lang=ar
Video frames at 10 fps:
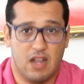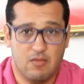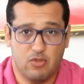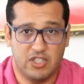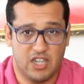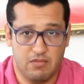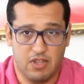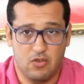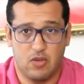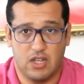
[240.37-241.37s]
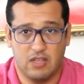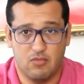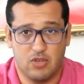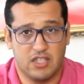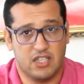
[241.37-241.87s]
لا منتمي
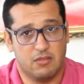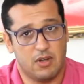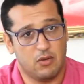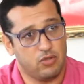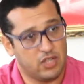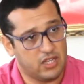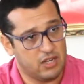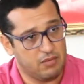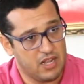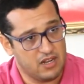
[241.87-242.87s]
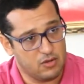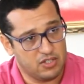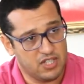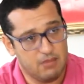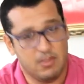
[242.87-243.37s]
وهذه مناسبه اذكر بانه
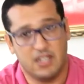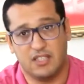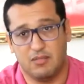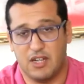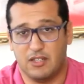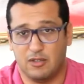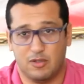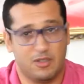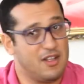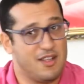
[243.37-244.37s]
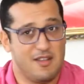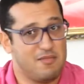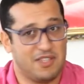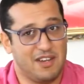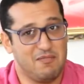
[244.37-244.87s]
السي عبد العزيز بن عزوز
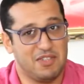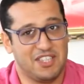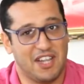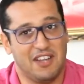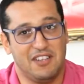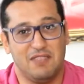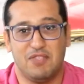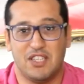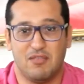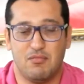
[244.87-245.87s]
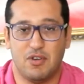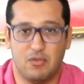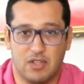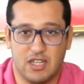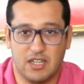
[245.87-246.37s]
مازال مستقلش من التجمع
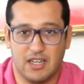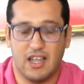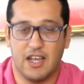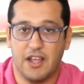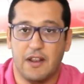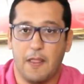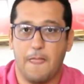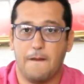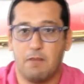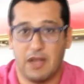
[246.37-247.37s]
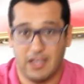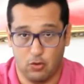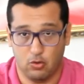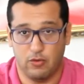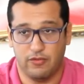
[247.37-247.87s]
الوطني الاحرار باقي
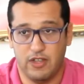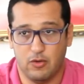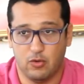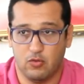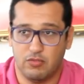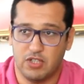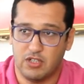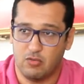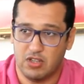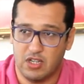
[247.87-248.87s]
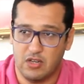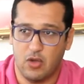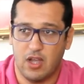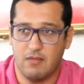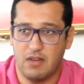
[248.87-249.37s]
عضو فيه وعضو المجلس الوطني
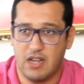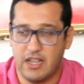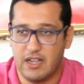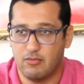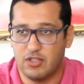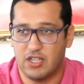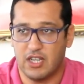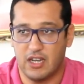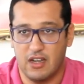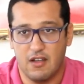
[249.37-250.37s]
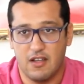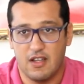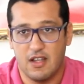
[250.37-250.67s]
وخاع من لائحه مستقله